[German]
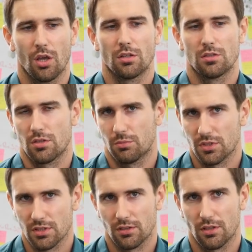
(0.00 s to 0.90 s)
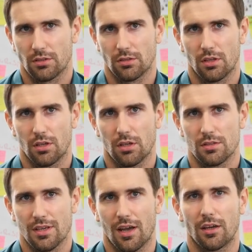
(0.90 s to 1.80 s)
Das hat mich dann äh,
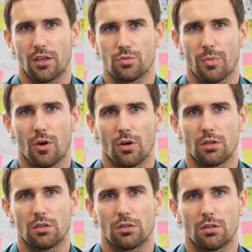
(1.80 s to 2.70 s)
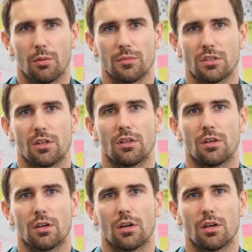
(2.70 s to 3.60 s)
sehr angesprochen und habe mich dann
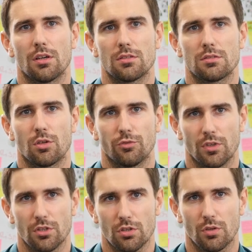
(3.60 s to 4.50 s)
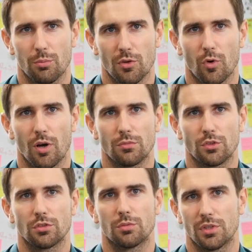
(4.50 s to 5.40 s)
auch äh, als Softwareingenieur beworben
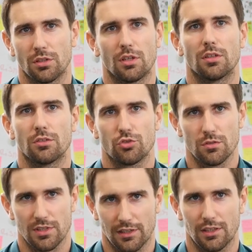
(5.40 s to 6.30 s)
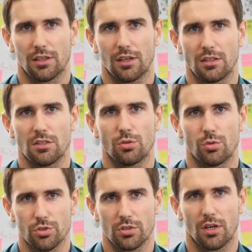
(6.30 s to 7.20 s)
und bin dann schlussendlich
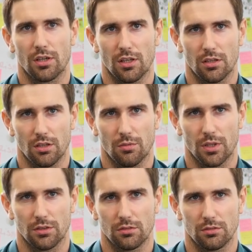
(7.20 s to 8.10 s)
IT-Solution-Architekt geworden.